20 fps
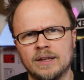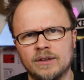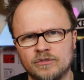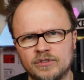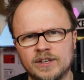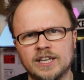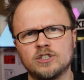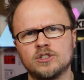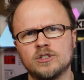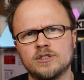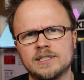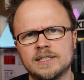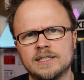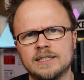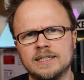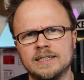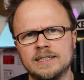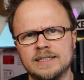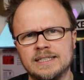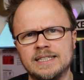Wir entschlüsseln
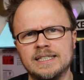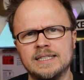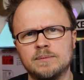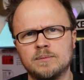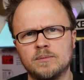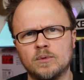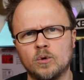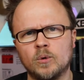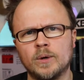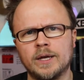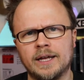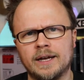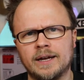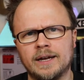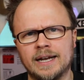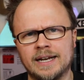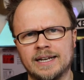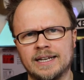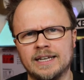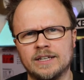in diesem
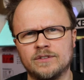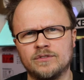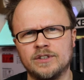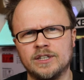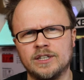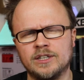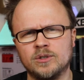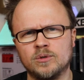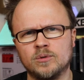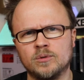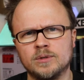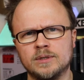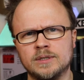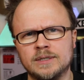OER-Erklärt-Video